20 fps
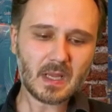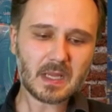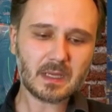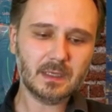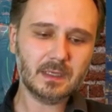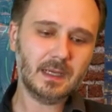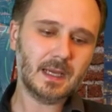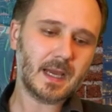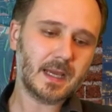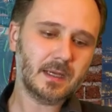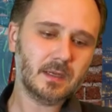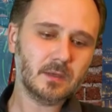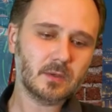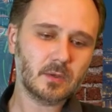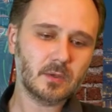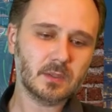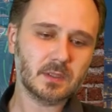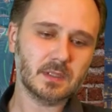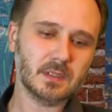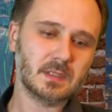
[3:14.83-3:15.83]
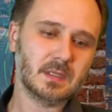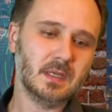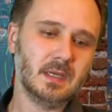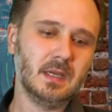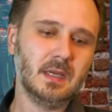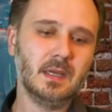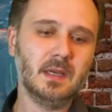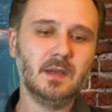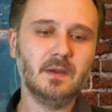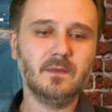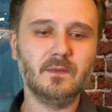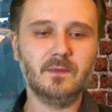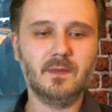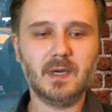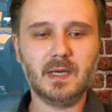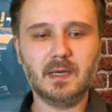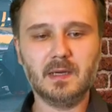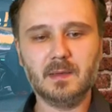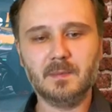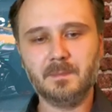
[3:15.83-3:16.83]
Leider Gottes
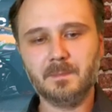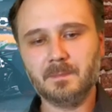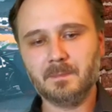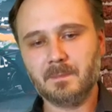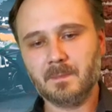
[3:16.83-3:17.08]
war